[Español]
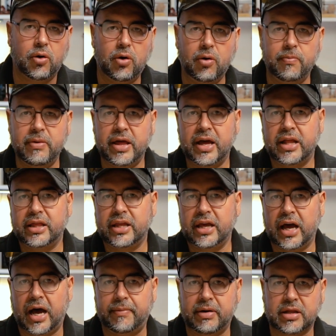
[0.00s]
o
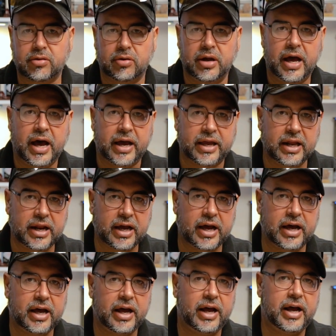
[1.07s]
mediante Amazon. Aquí en la
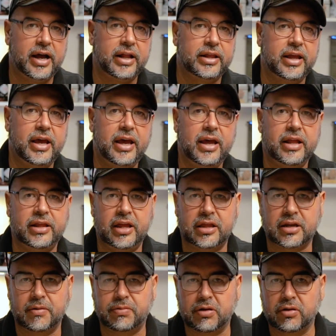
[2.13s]
caja de
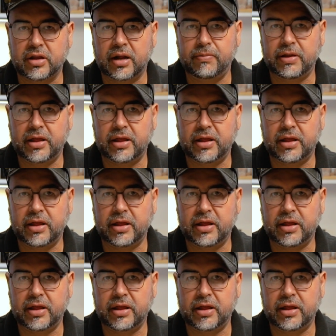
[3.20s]
descripción del